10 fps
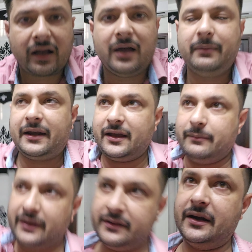का काम है एक
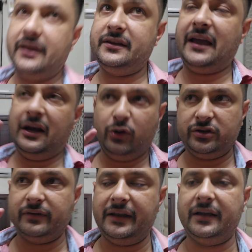मैंने जाना जी
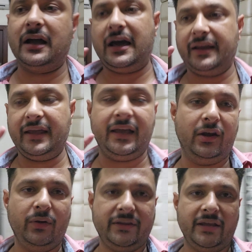एलोएज वाली कार के
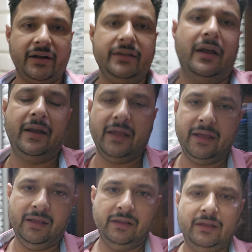एलोए देखने जाने
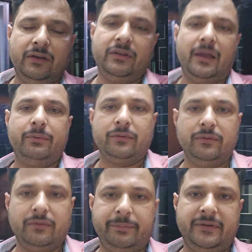हैं तो
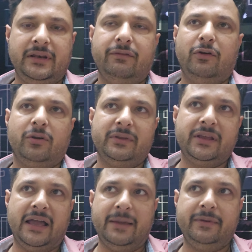आपको पिछले ब्लॉग में
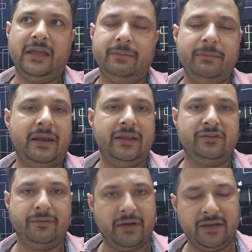दिखाया भी था अभी मैंने
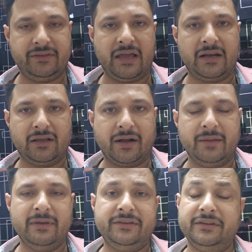सफारी तैयार
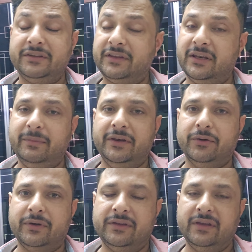करानी भेजी जी तीन महीने
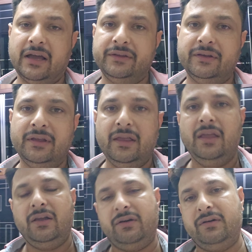होगी जी आज
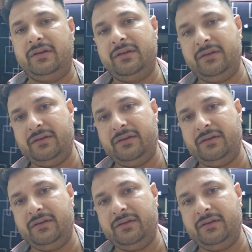और